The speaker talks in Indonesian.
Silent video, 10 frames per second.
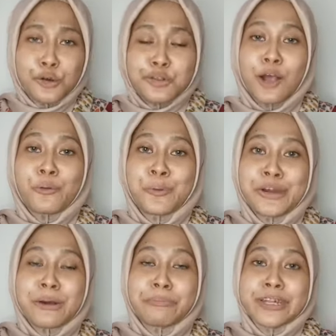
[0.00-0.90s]
terus
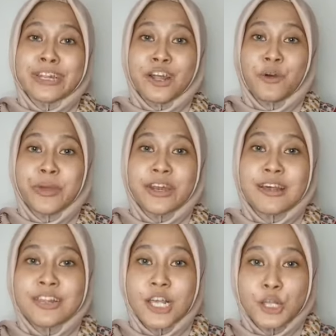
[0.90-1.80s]
aku dapat
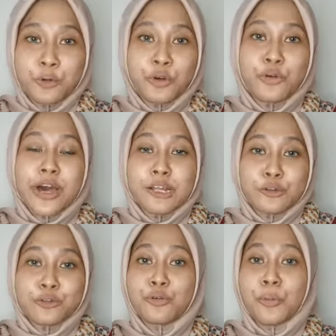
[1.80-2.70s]
rekomendasi gitu
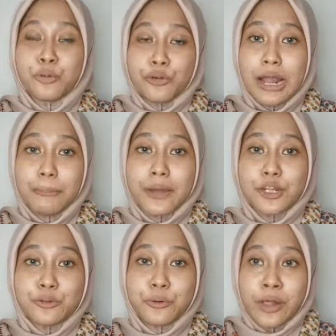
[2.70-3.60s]
228
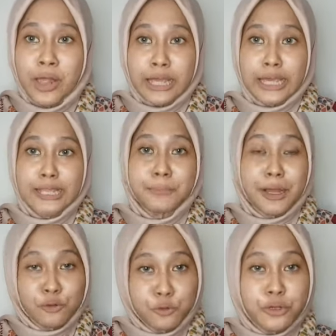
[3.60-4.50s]
itu kayaknya
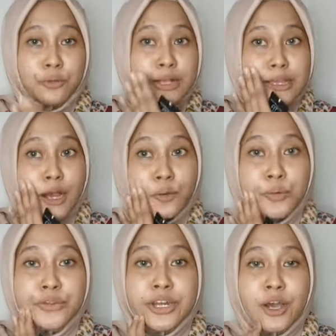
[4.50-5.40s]
masuk ke wajah
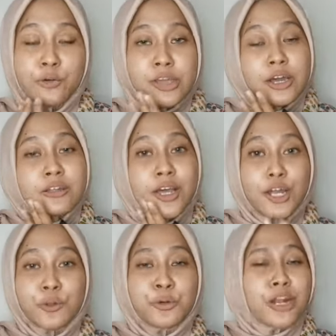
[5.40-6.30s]
aku jadi aku
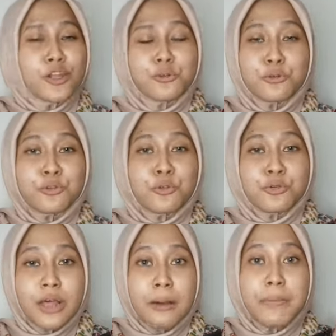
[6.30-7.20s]
cari-cari itu dan itu tuh
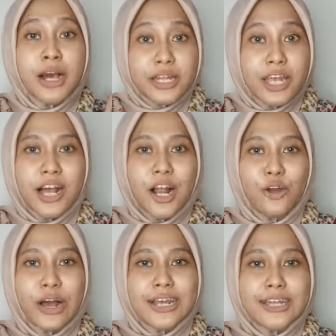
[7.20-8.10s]
susah banget ya
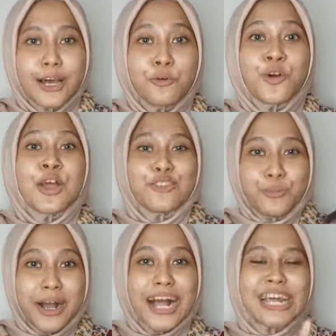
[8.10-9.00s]
kalau kalian tahu
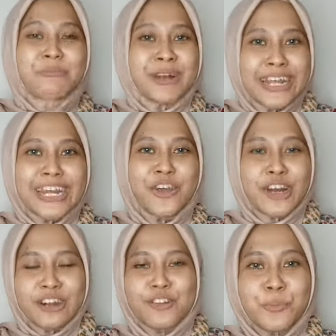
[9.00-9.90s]
coba kalian beli di
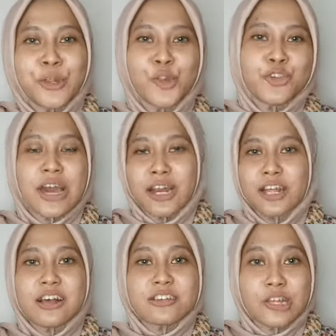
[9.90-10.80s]
online shop gitu
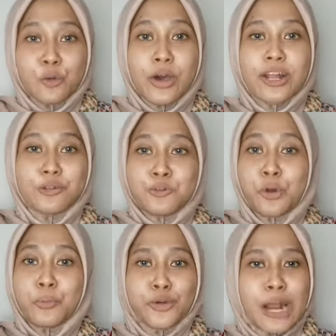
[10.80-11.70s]
cari yang set
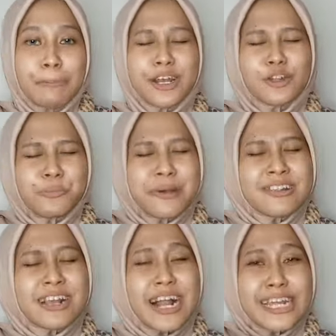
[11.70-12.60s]
228 itu
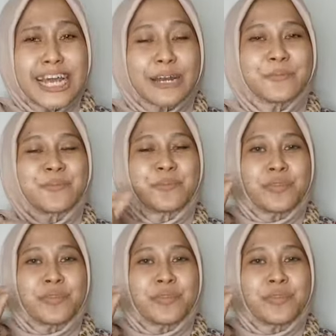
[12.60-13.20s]
pasti kalian